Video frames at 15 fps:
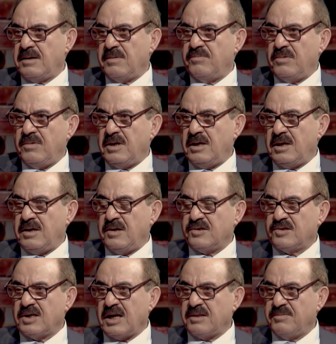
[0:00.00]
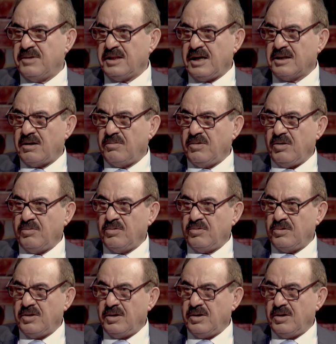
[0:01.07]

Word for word: ام السعد مدحت المحمود